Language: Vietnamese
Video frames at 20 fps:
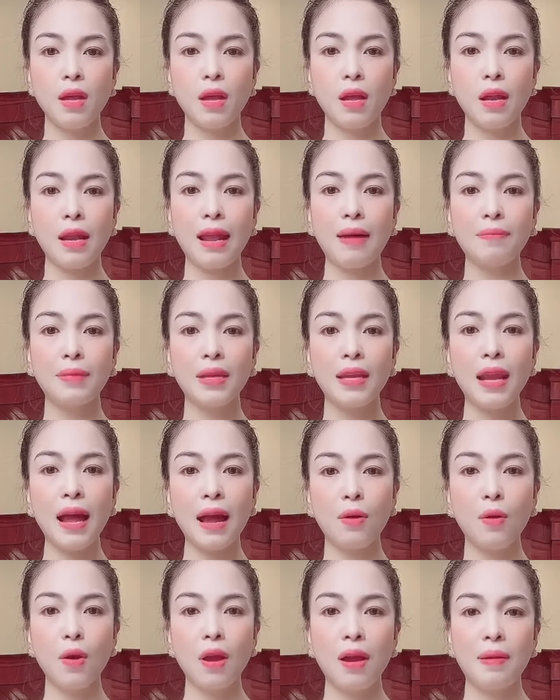làm thế
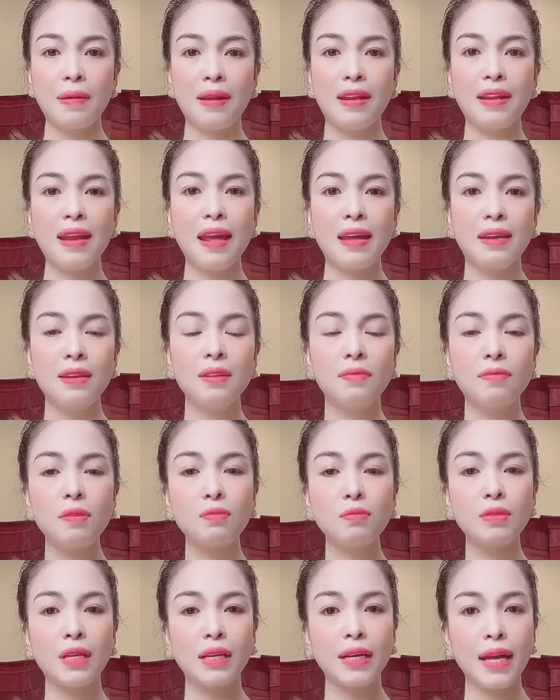nào à, để được
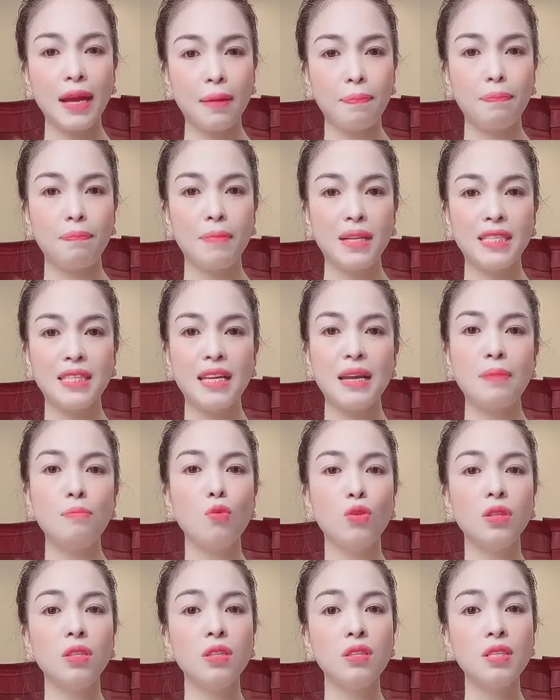vóc dáng đẹp mà chị em
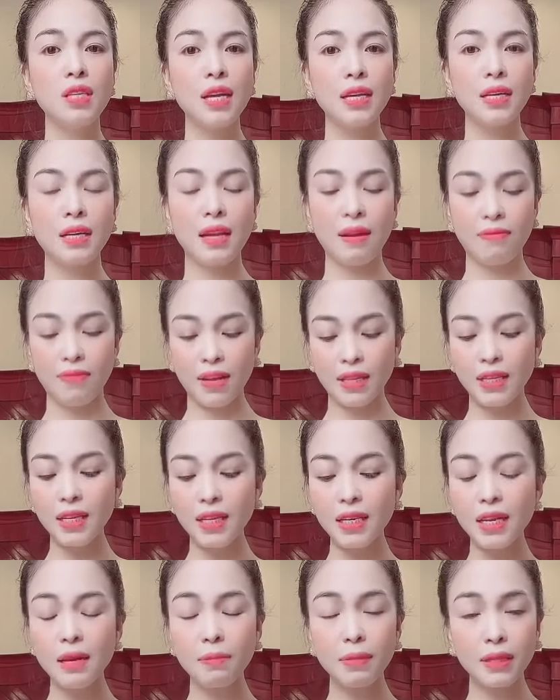muốn thứ nhất là phải
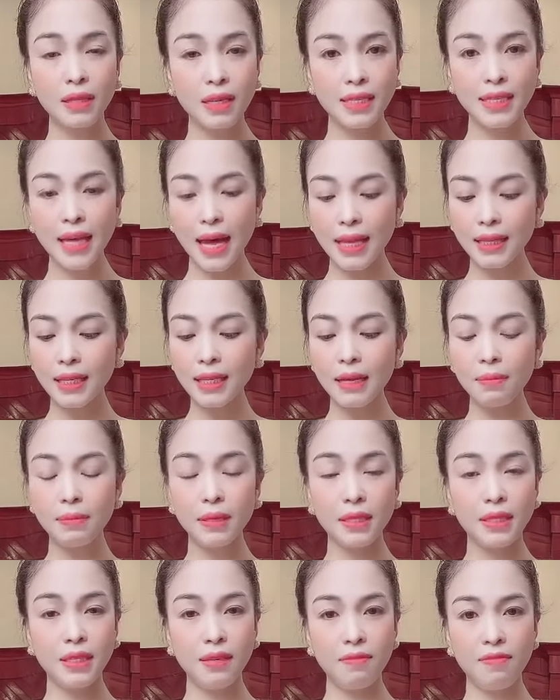tiết kiệm được thời gian tiết
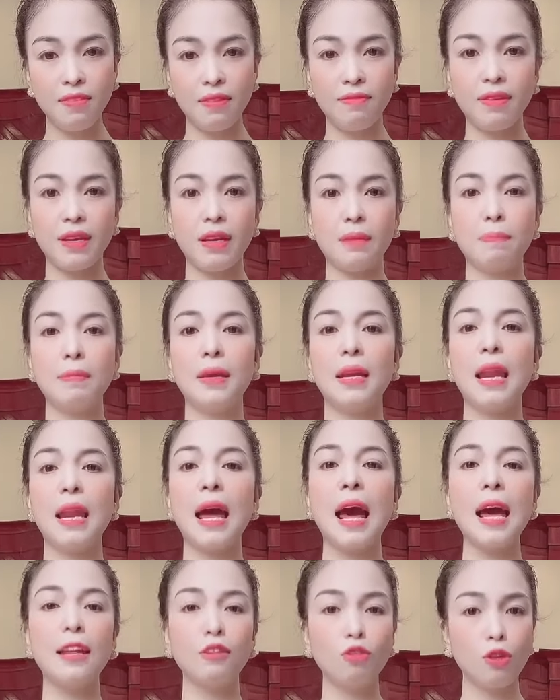kiệm được chi phí và đặc biệt
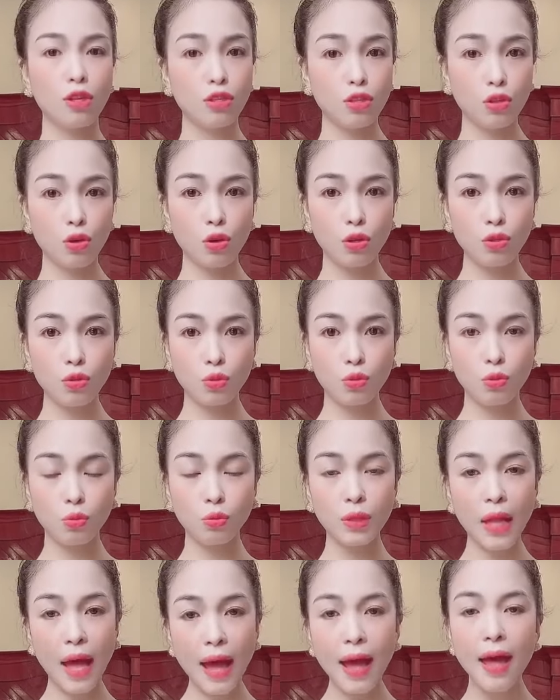là an toàn cho con của
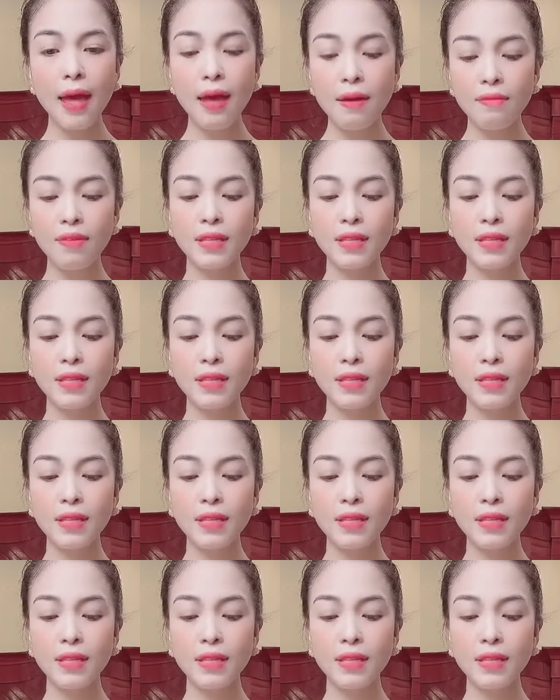chúng ta